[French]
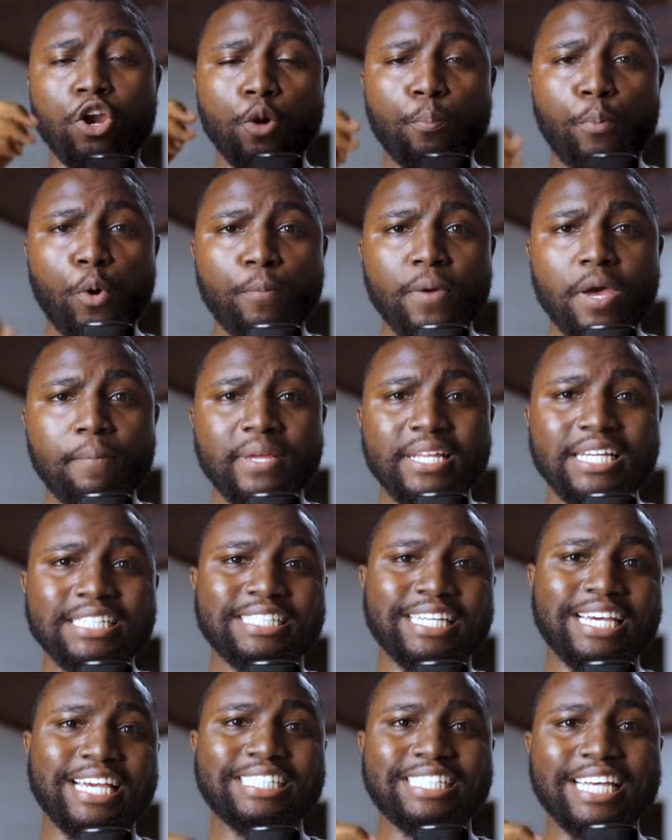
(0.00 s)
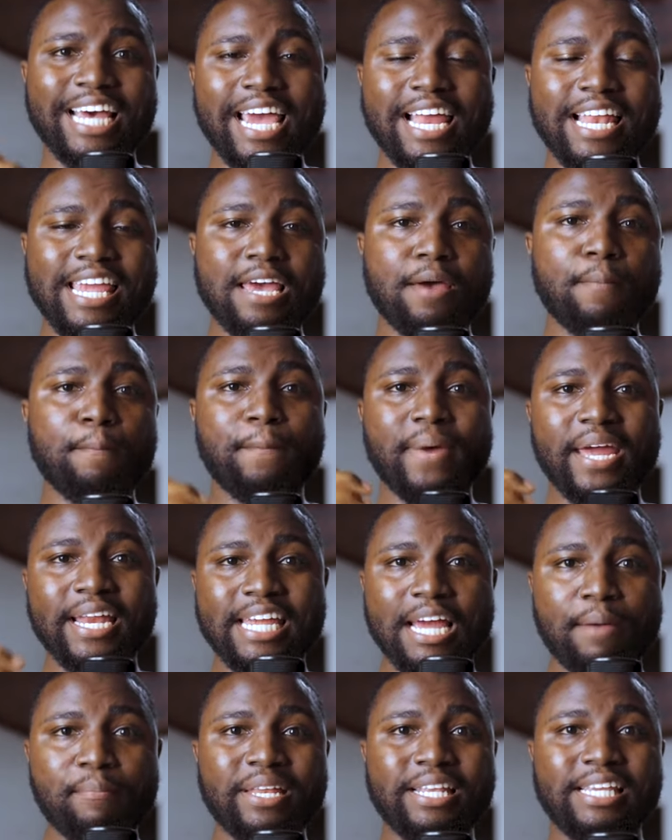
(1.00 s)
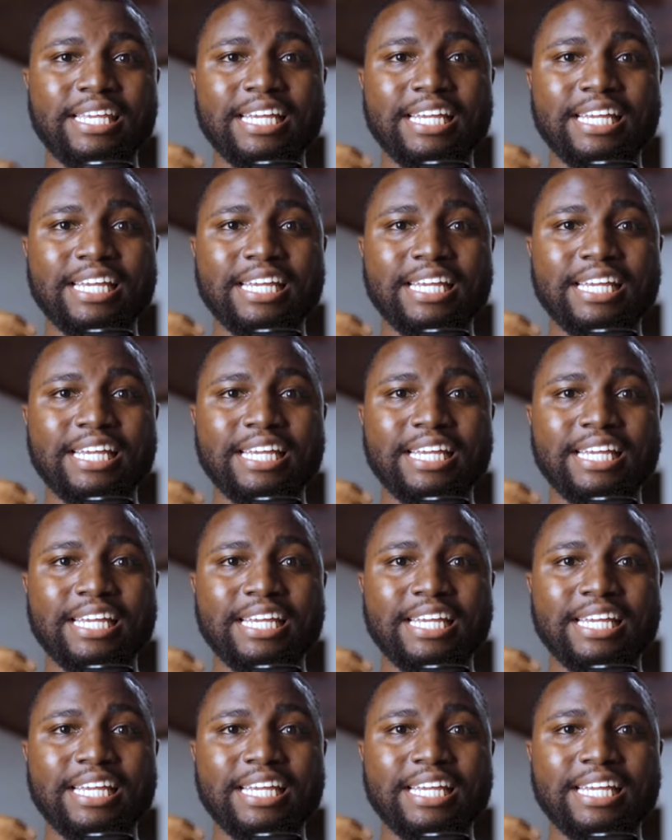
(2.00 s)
Le premier ministre israélien Benjamin